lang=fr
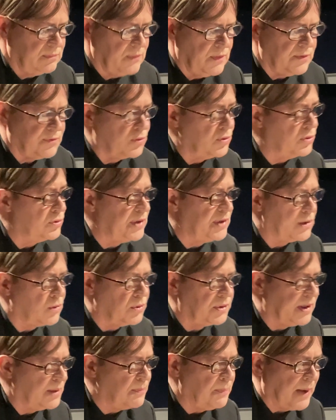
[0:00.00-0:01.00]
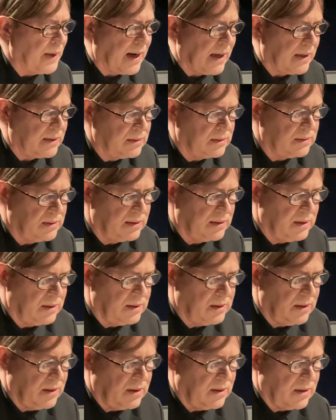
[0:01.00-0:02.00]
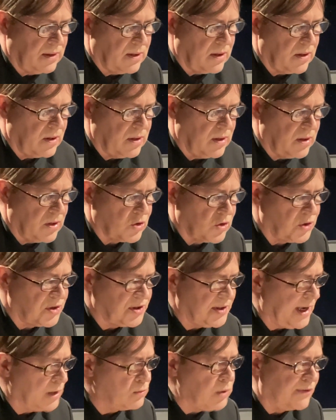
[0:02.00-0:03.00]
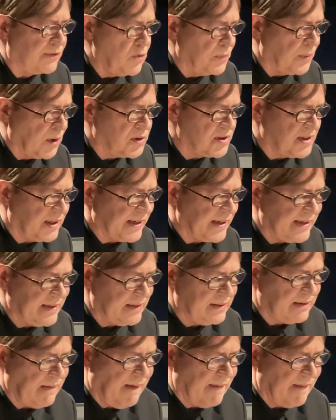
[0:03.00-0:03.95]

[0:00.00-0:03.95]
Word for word: Vous n'écoutez pas. Je sais à quoi vous pensez.